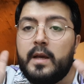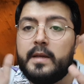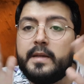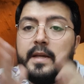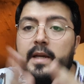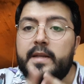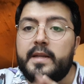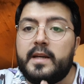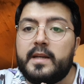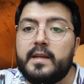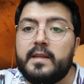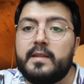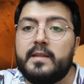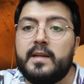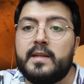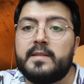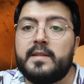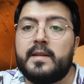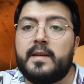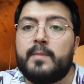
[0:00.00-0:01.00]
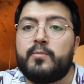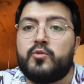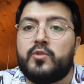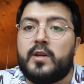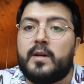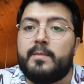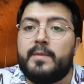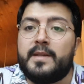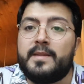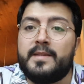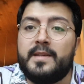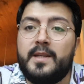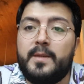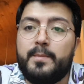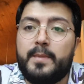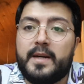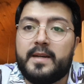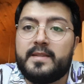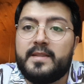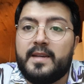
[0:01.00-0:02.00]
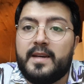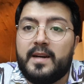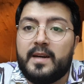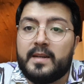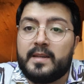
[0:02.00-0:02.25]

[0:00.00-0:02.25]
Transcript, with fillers: Yeni Akit yazar Abdurrahman Dilipak da